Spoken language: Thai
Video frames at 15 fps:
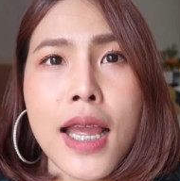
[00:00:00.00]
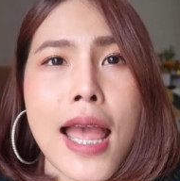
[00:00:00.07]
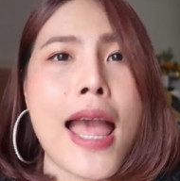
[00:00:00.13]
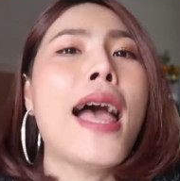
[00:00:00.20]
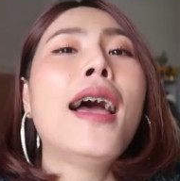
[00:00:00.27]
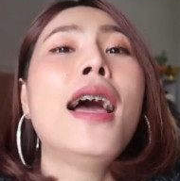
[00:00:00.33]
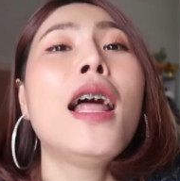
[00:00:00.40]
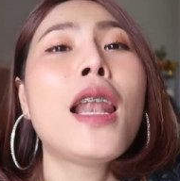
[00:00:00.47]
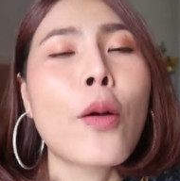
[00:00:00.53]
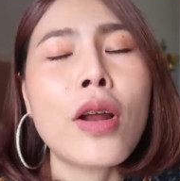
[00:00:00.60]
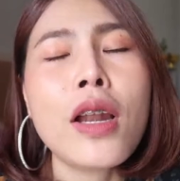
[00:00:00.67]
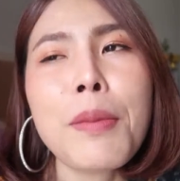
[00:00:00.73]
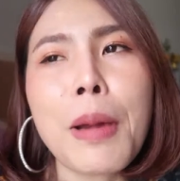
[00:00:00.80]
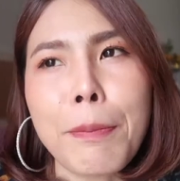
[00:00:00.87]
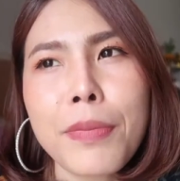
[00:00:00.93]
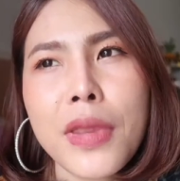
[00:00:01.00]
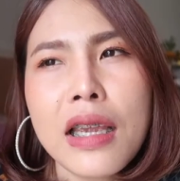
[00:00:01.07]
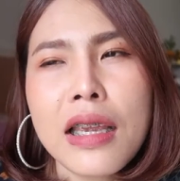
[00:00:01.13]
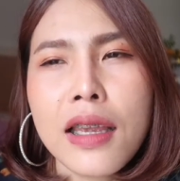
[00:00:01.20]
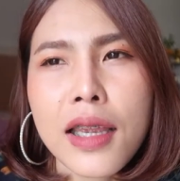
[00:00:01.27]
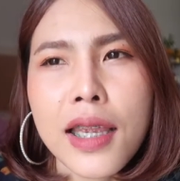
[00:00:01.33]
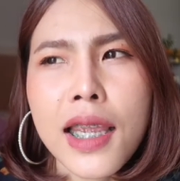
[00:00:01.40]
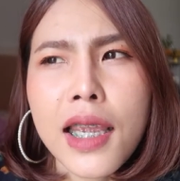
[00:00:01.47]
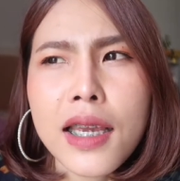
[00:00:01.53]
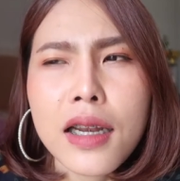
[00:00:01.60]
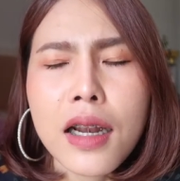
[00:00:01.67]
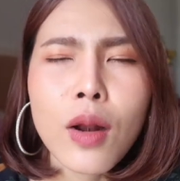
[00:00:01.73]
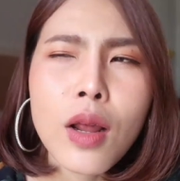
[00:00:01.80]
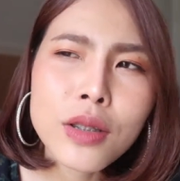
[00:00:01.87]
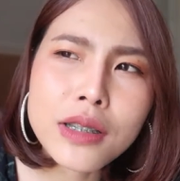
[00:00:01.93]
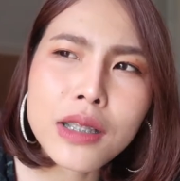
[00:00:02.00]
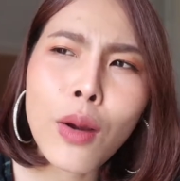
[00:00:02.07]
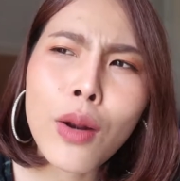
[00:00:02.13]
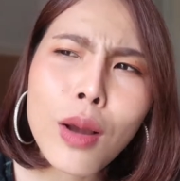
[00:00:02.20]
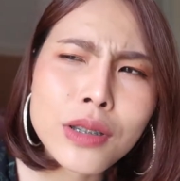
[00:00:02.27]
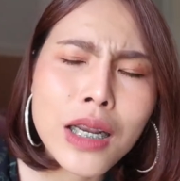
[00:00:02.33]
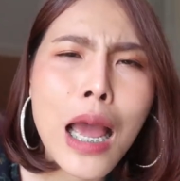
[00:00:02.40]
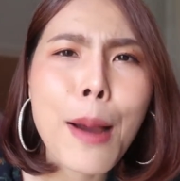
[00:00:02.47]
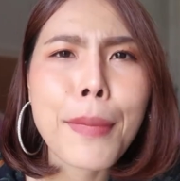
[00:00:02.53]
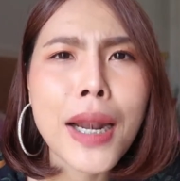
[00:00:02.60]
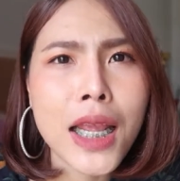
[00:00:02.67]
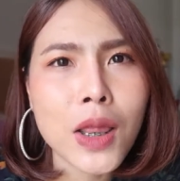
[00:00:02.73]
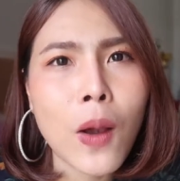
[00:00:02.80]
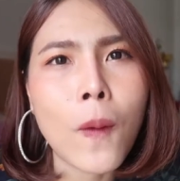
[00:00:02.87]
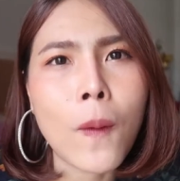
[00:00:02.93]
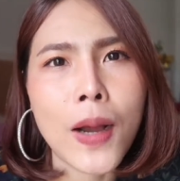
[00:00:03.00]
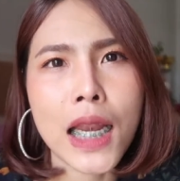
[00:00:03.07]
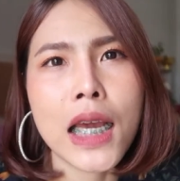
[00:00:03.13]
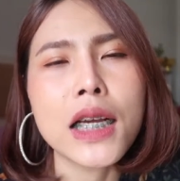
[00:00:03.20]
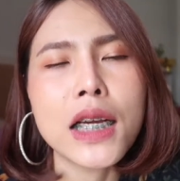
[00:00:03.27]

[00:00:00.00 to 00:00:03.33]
อ่ะเราก็เลยแบบเอ๊ะเราจะทำอะไรต่ออะ